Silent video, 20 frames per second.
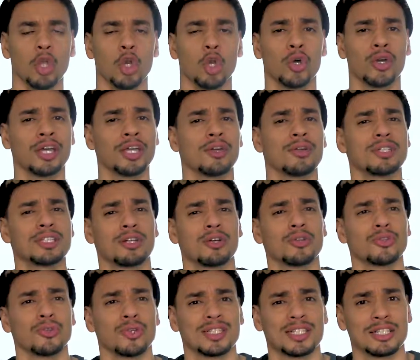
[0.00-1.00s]
Lo que quiero decir
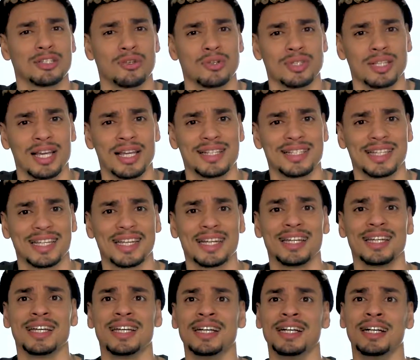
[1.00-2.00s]
con todas estas cosas es
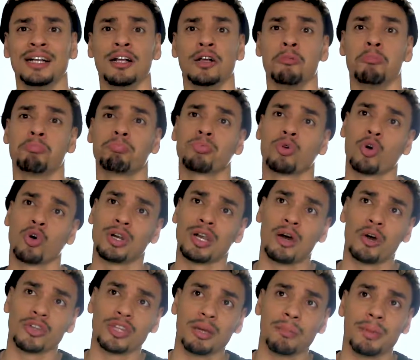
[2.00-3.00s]
que con la
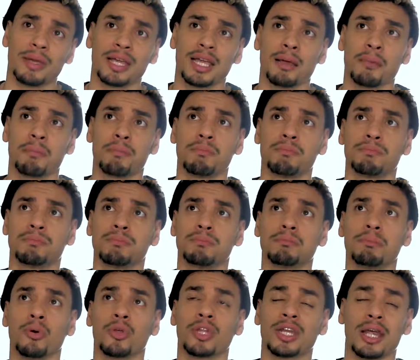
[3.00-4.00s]
JPG
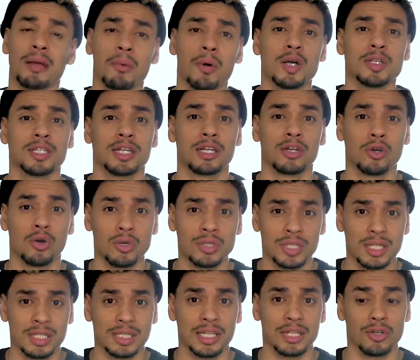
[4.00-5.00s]
podríamos hacer
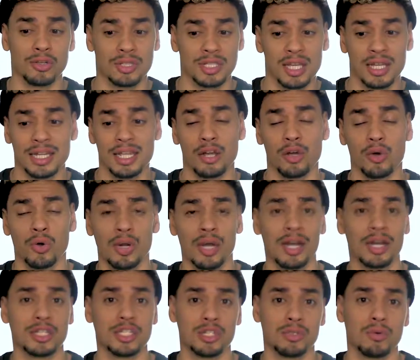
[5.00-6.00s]
cosas que no se harían con el
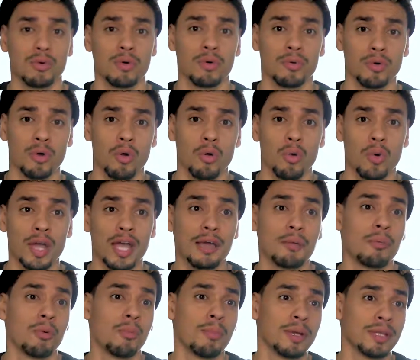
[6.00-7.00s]
archivo RAW en
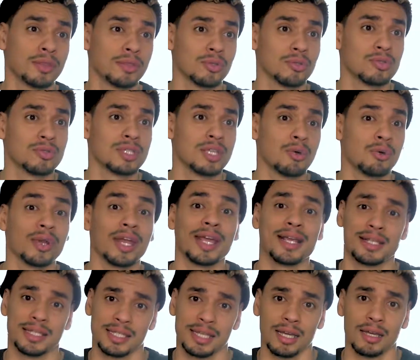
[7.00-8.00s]
momentos de
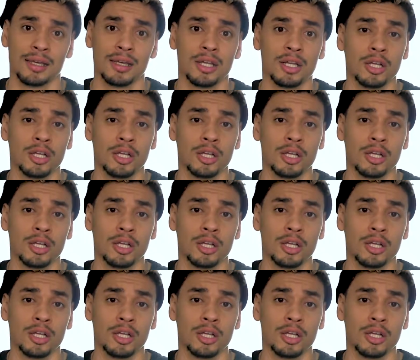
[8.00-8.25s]
urgencia.